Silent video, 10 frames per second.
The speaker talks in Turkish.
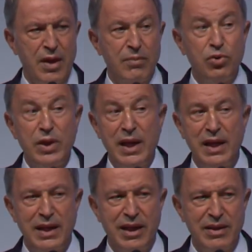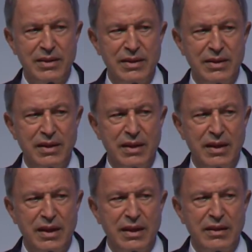Bu nedenle
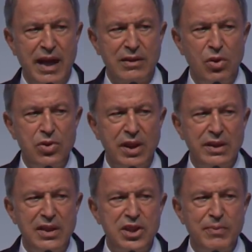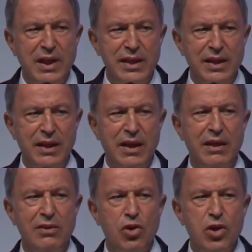teknolojik gelişmelerin
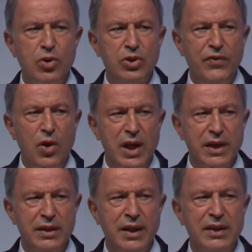lokomotifi olan